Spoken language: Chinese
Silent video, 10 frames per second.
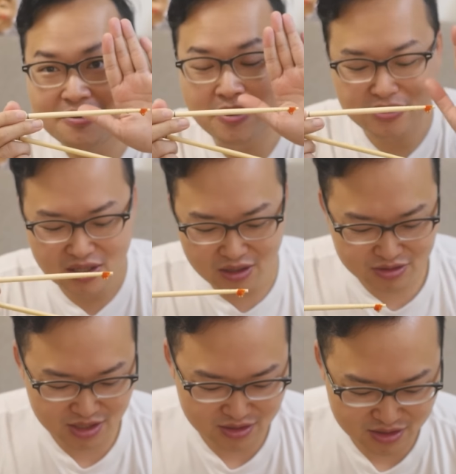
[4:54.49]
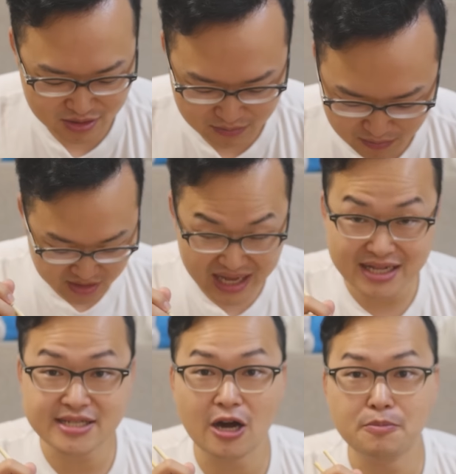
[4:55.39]
呢，这好像是辣
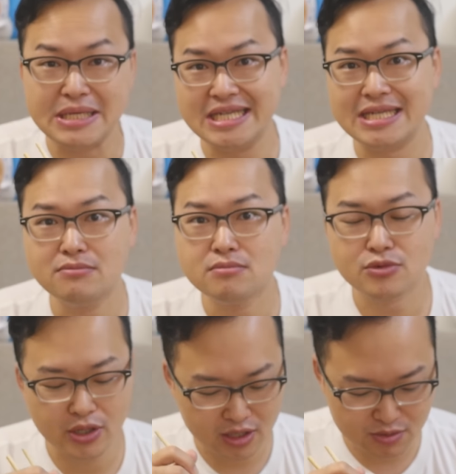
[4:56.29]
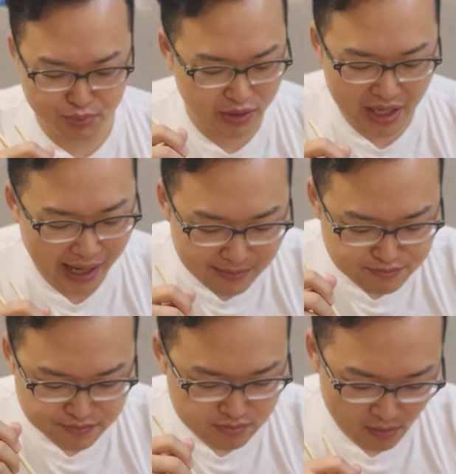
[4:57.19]
椒皮，对，可是不会辣，
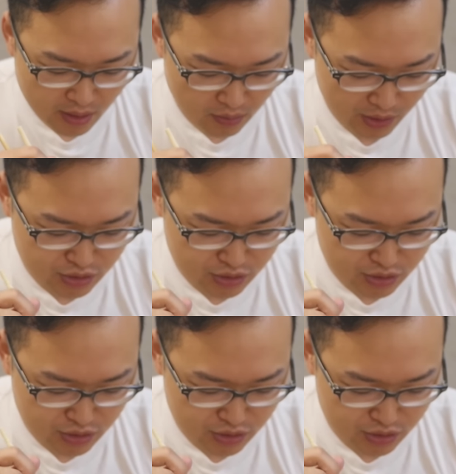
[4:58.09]
完